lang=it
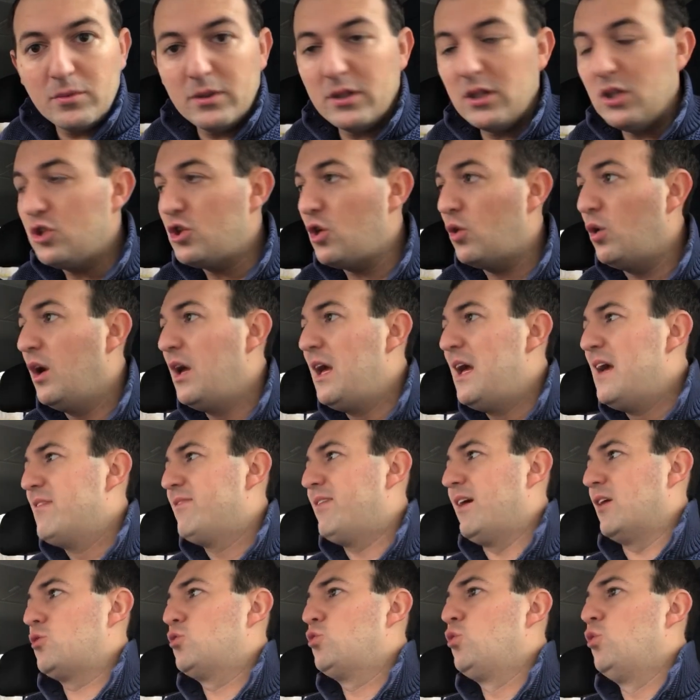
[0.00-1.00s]
come dice lui,
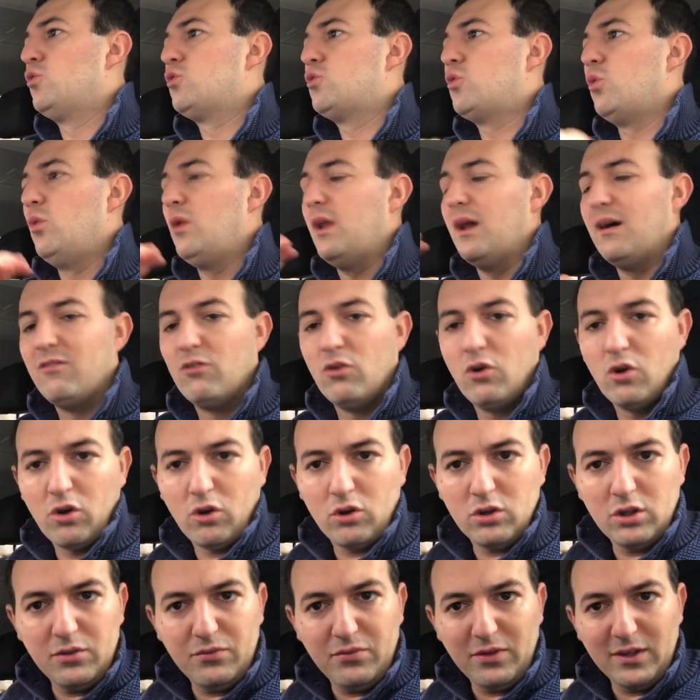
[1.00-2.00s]
fa tutto un
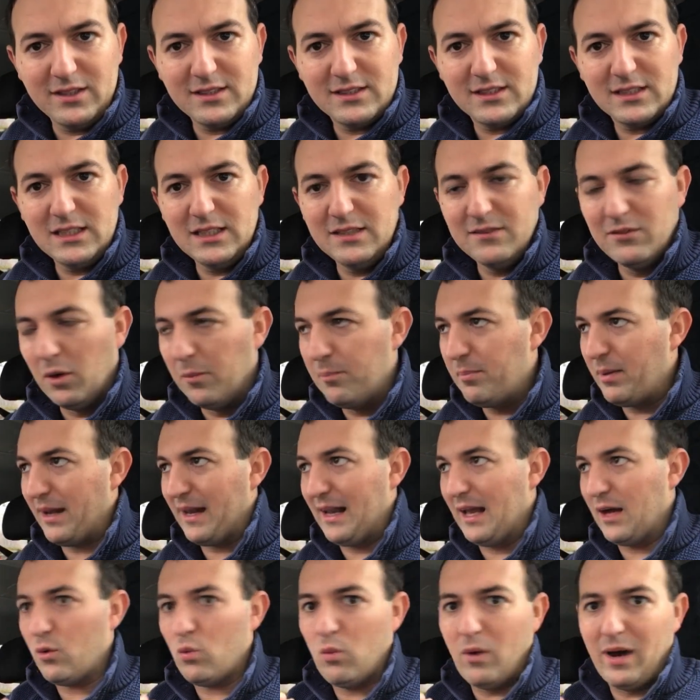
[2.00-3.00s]
lavoro difensivo per
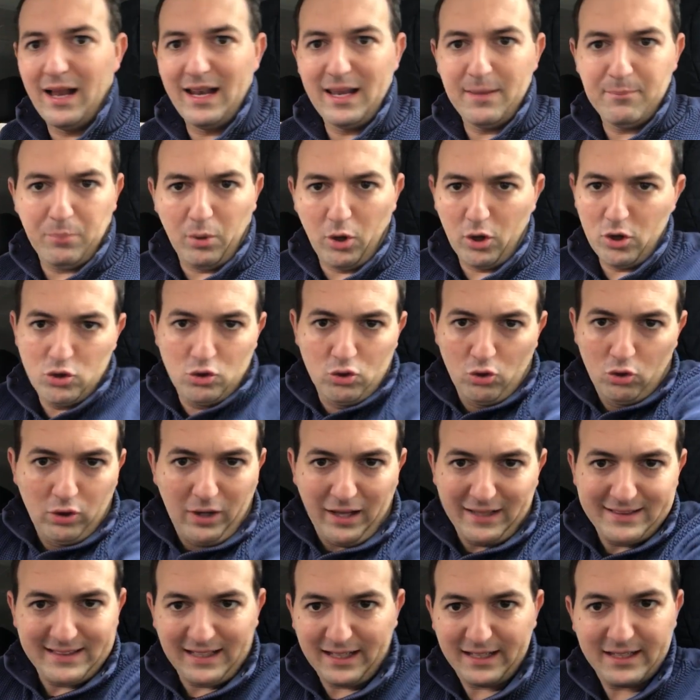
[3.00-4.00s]
la quale poi non
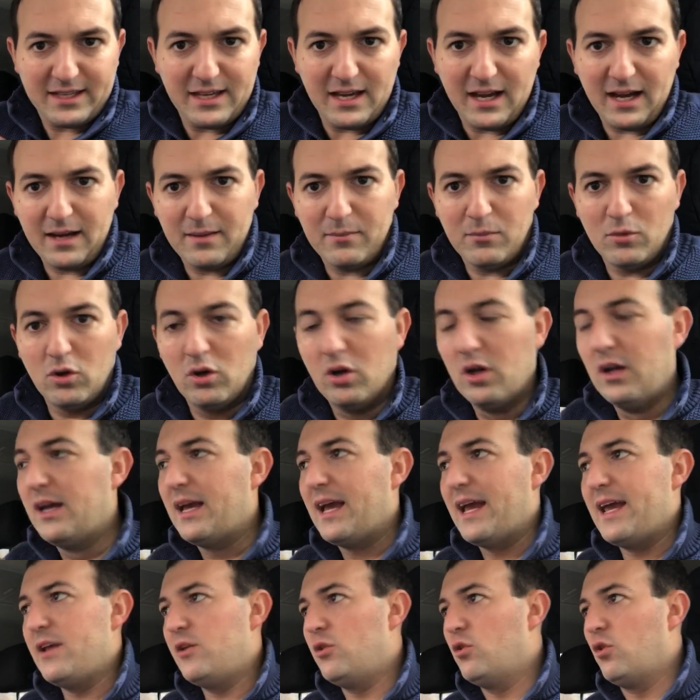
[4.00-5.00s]
attacchiamo
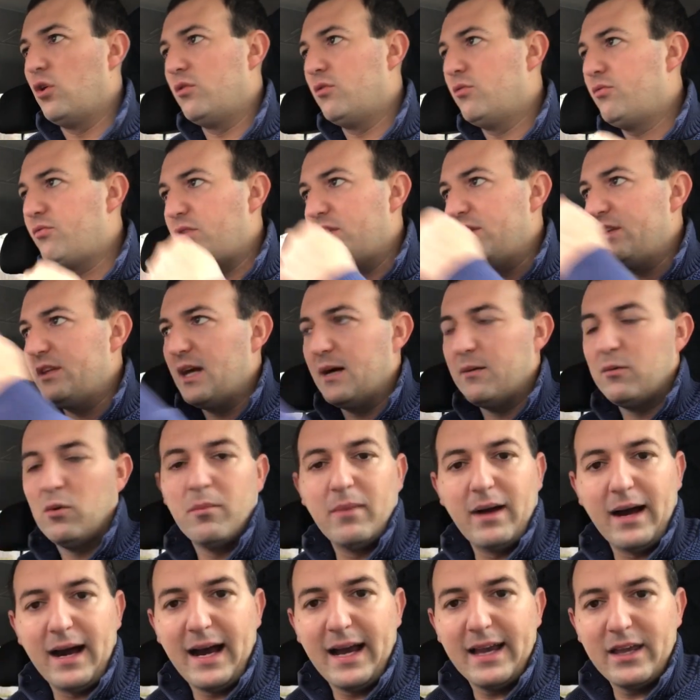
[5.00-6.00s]
e non offendiamo
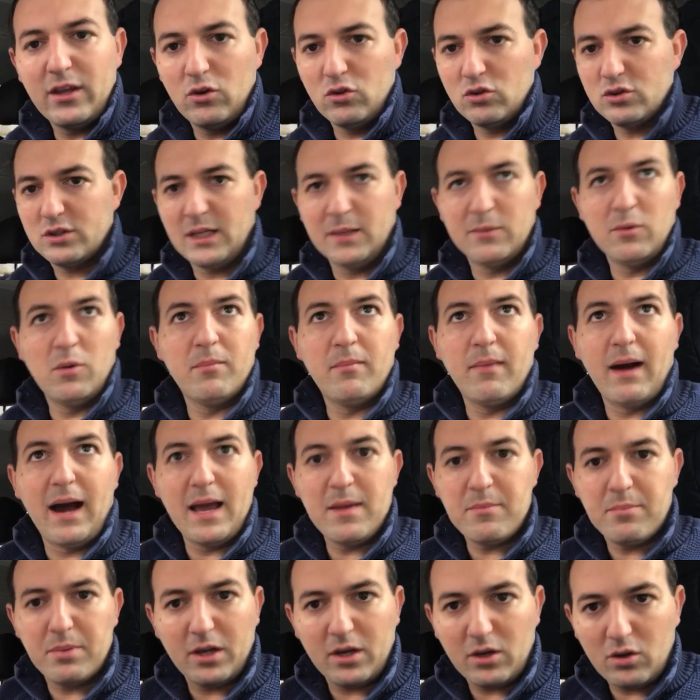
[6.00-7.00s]
mai e non siamo
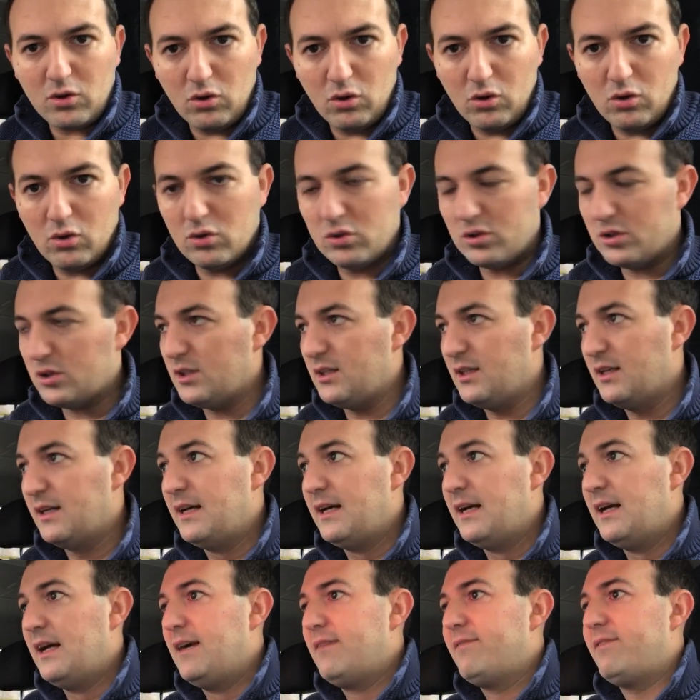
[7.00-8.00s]
mai pericolosi.
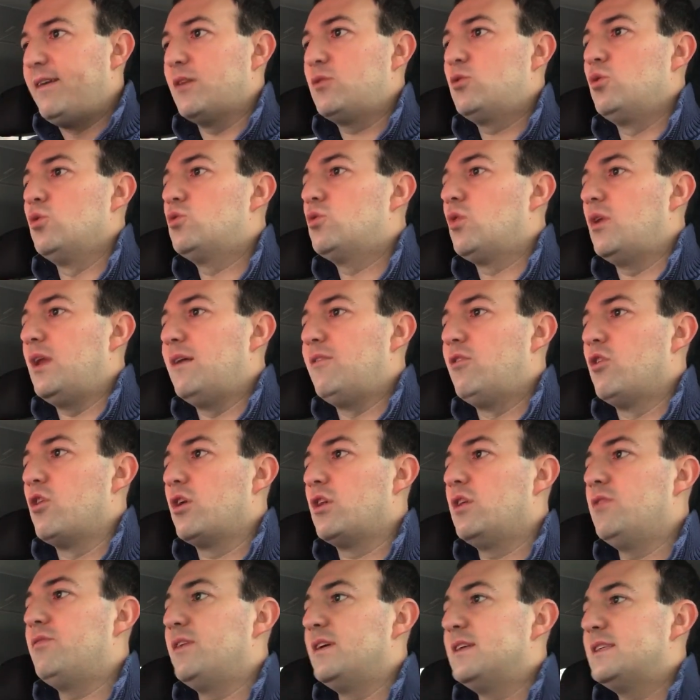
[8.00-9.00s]
Fa tutto un
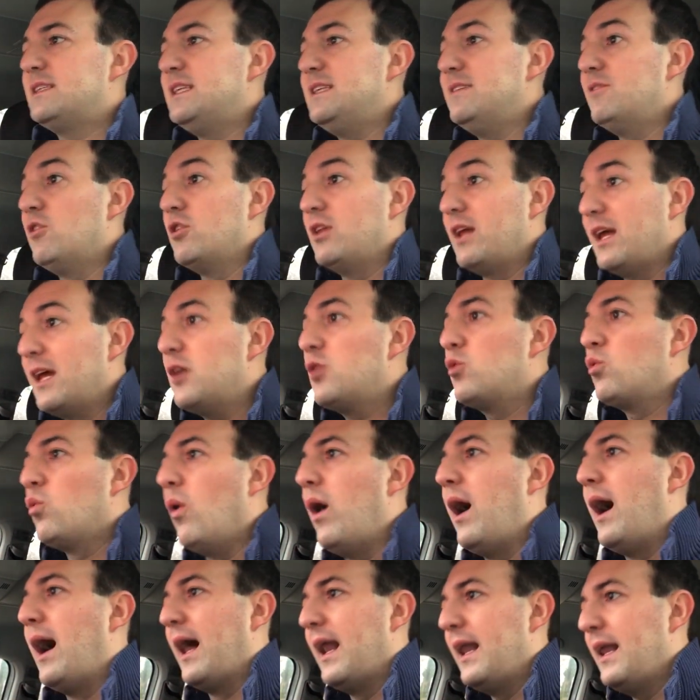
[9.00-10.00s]
lavoro difensivo nel
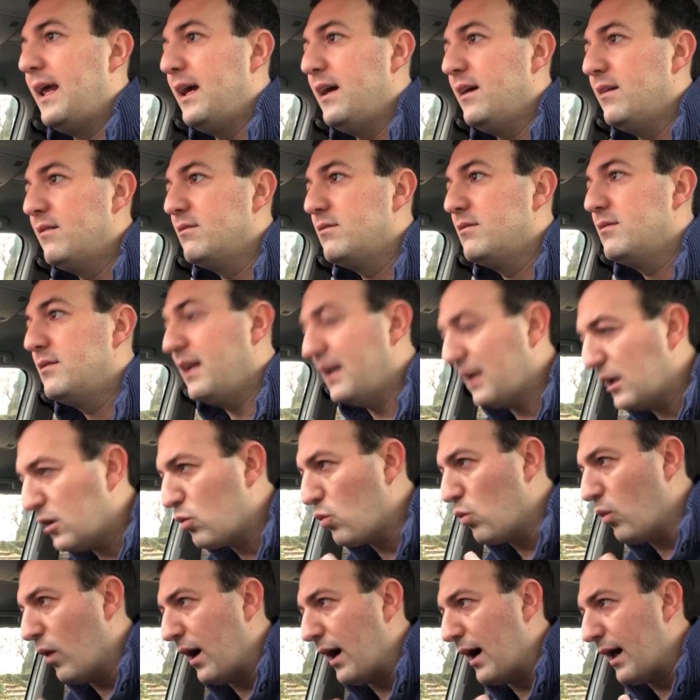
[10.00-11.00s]
quale, nel
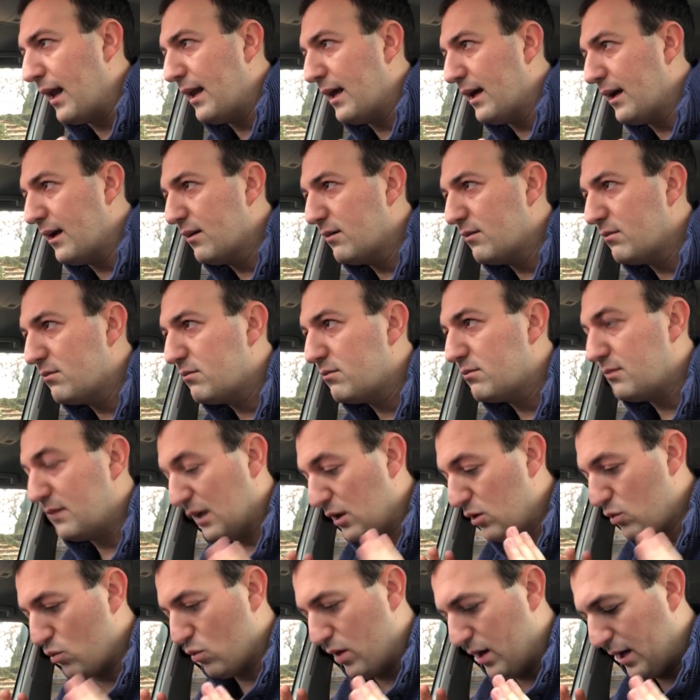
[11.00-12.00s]
quale,
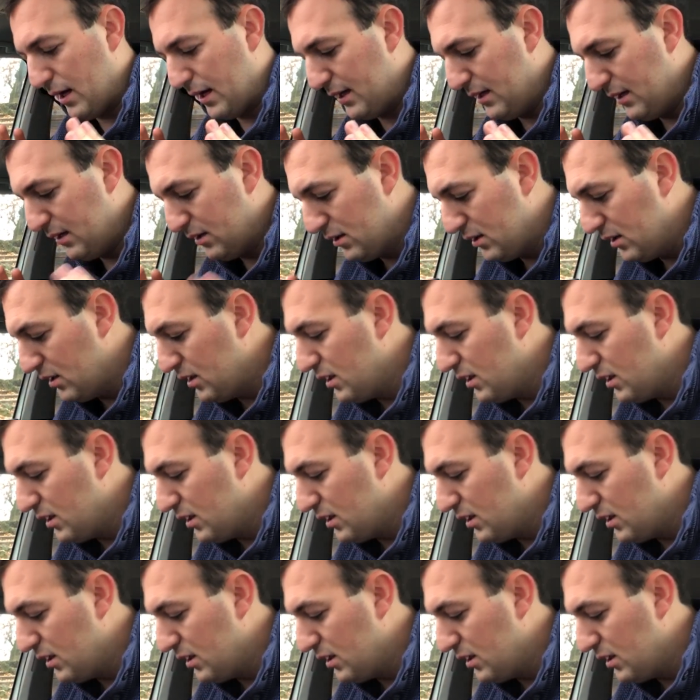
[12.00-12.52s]
nel quale